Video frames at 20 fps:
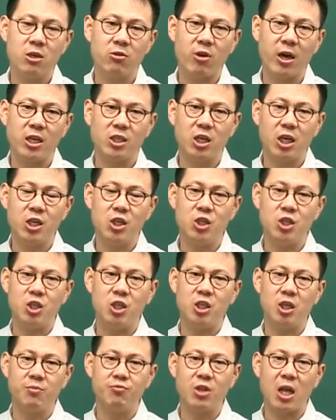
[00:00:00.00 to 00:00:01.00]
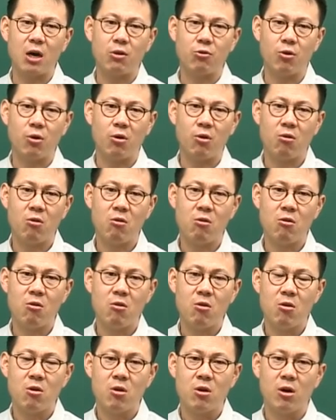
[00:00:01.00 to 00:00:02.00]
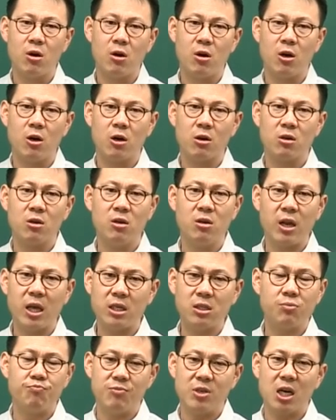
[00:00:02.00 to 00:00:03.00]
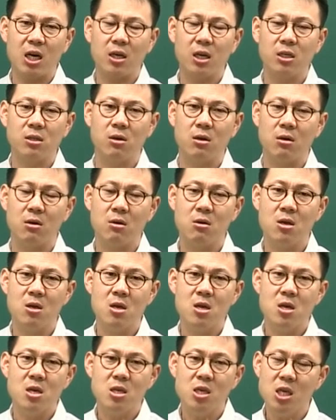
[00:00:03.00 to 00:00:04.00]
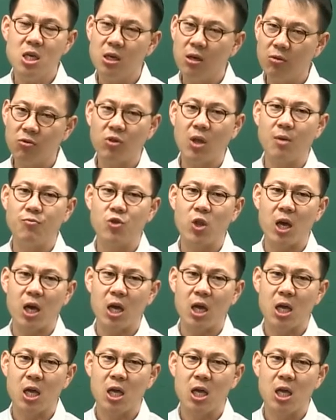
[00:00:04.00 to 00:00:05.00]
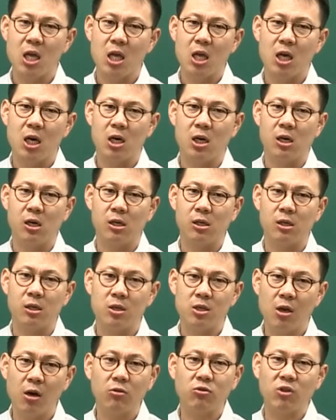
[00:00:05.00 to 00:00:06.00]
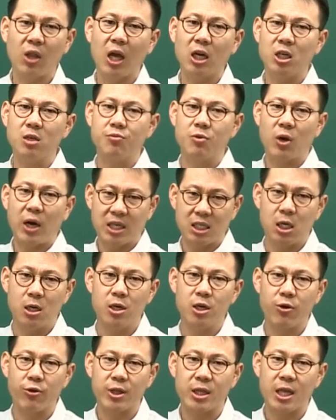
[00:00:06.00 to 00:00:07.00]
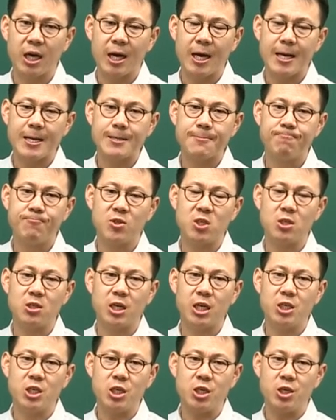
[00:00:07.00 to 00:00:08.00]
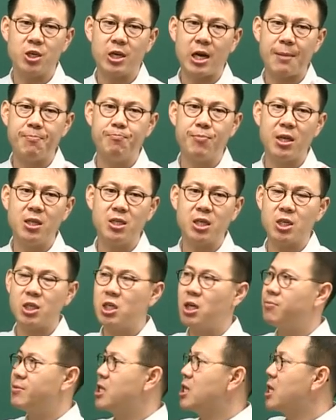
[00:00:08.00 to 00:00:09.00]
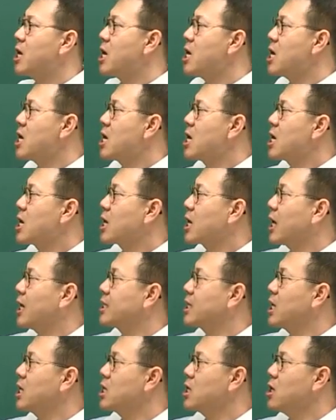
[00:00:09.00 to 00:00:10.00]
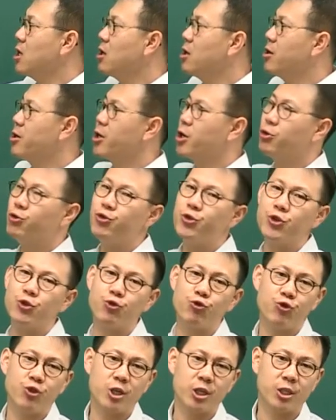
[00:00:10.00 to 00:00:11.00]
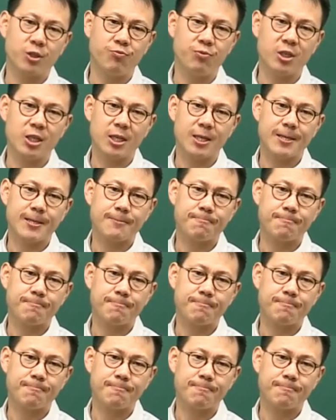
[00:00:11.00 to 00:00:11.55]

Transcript: 굉장히 지저분하고 어, 그랬습니다. 그래서 이것 때문에 어, 역대급으로 가장 어려웠다. 지금까지 11번째 시험인데 가장 어려운 수준이었습니다.